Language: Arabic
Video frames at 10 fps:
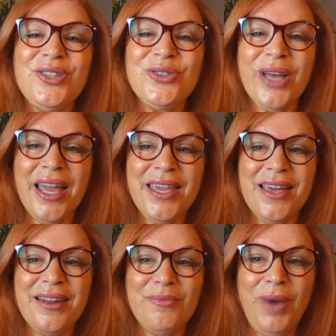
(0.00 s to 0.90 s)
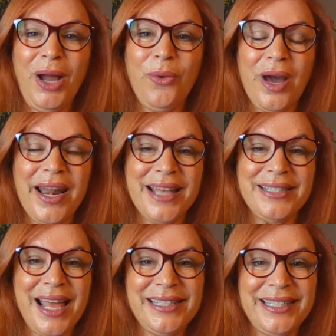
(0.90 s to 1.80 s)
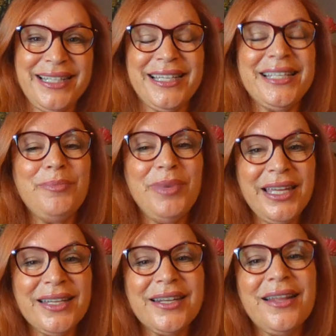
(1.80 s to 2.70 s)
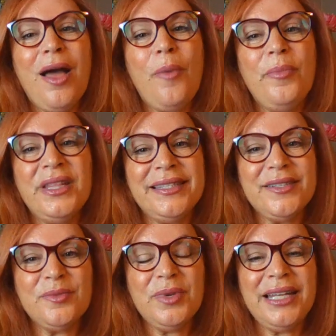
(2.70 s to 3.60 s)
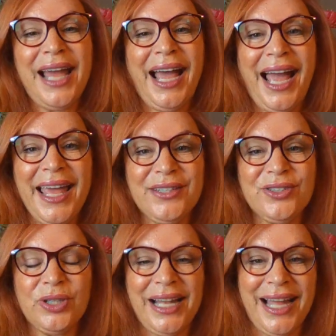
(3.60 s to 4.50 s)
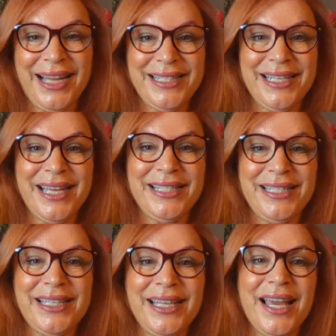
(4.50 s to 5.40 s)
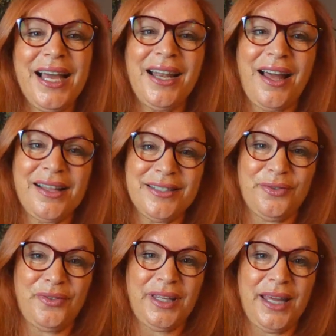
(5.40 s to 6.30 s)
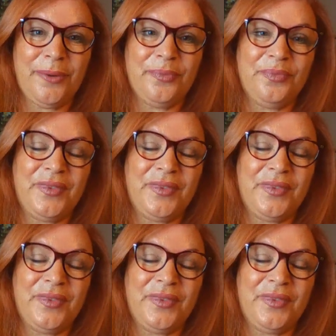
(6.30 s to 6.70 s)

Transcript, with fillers: تغير محور أساسي كبير من ضمن حياتكم الاعتيادية العاطفية